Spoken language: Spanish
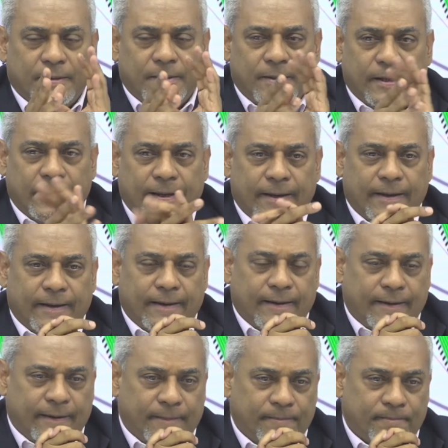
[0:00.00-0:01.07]

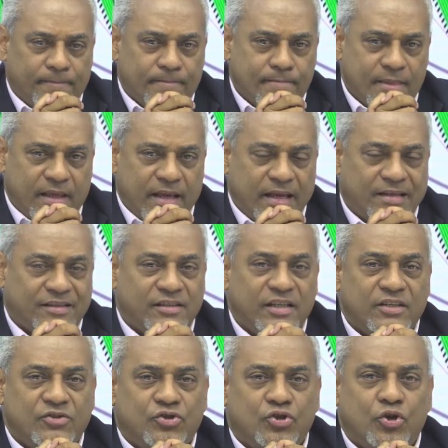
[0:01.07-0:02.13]
de
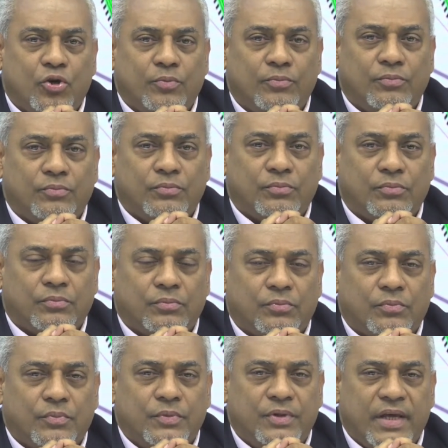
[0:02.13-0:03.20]
extinción
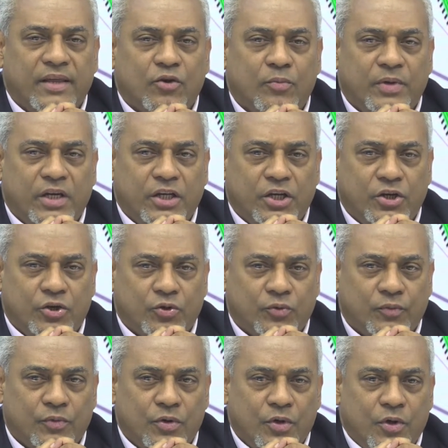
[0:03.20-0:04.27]
de
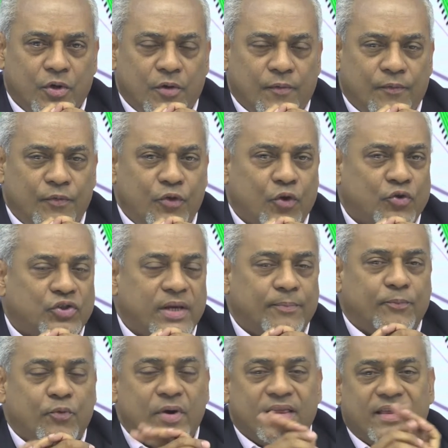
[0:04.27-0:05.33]
dominio, no se
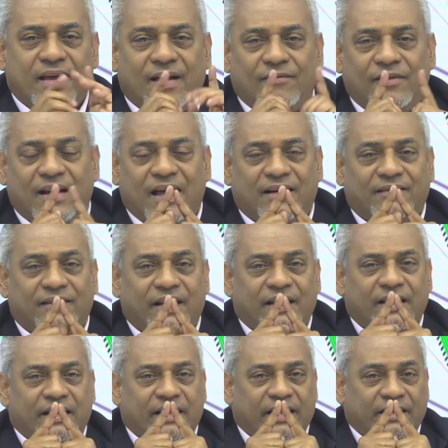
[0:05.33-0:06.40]
puede hablar de
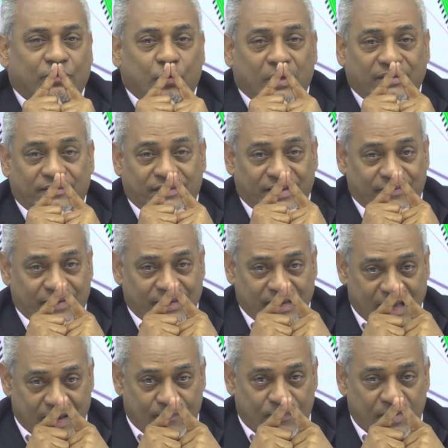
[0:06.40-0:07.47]

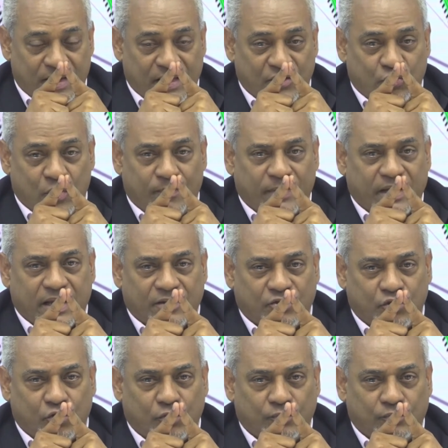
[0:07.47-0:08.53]
irretroactividad en su
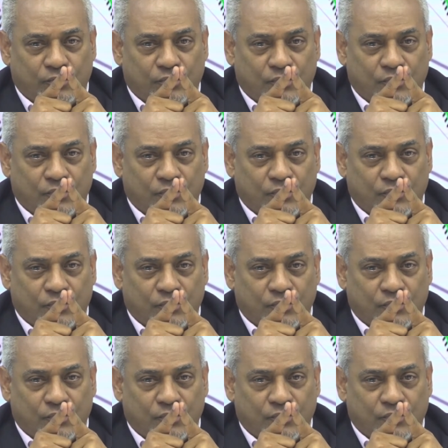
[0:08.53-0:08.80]
aplicación